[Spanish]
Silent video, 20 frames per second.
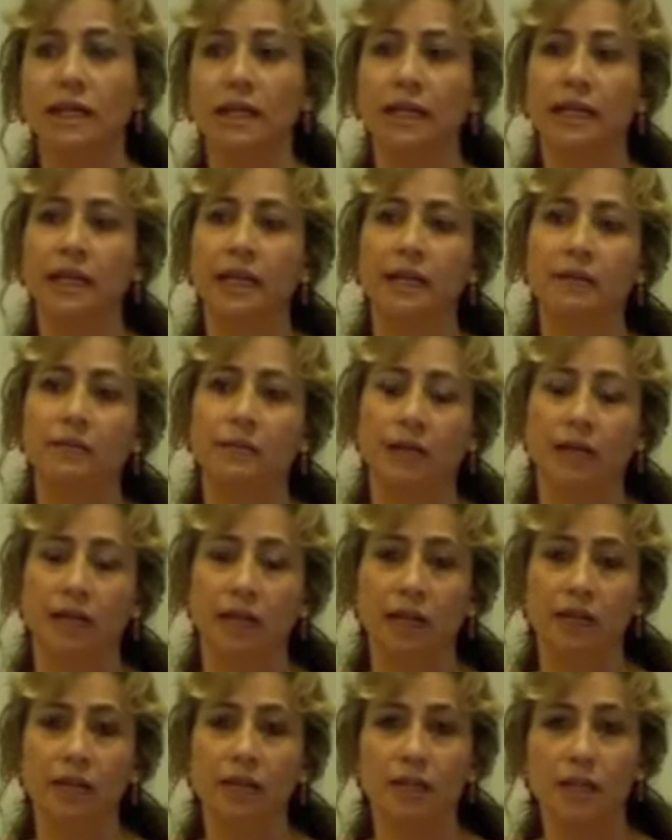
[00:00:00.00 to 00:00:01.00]
que van a
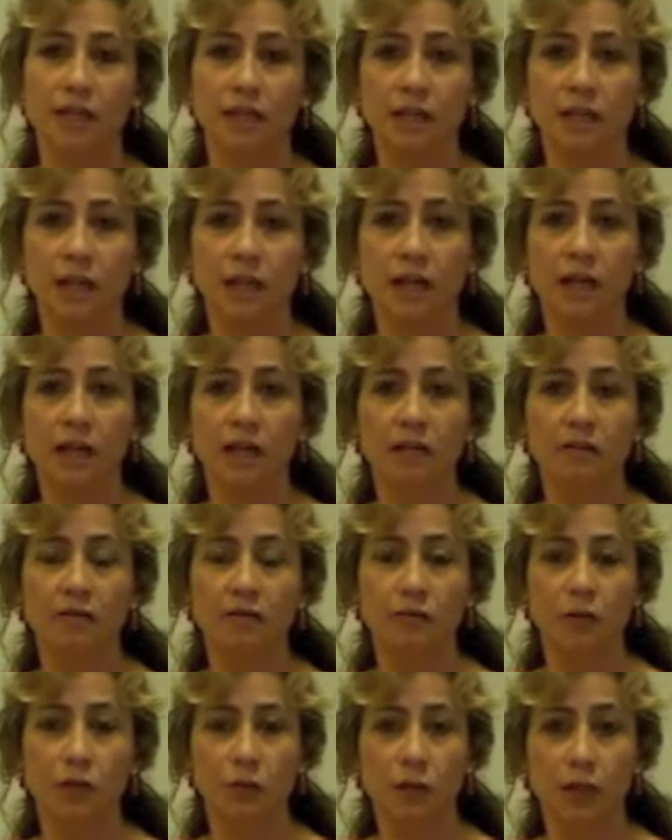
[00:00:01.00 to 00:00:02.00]
necesitar
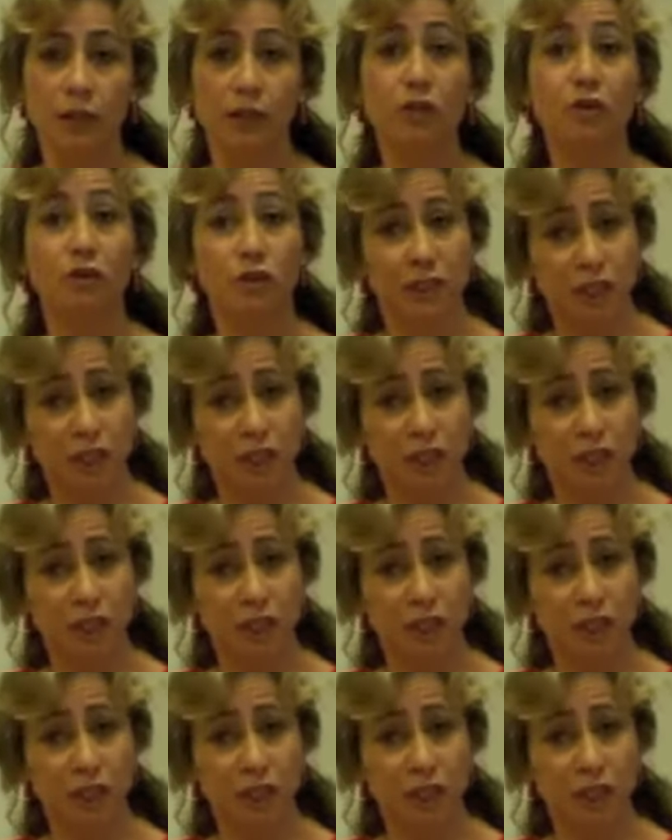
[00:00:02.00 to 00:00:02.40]
formación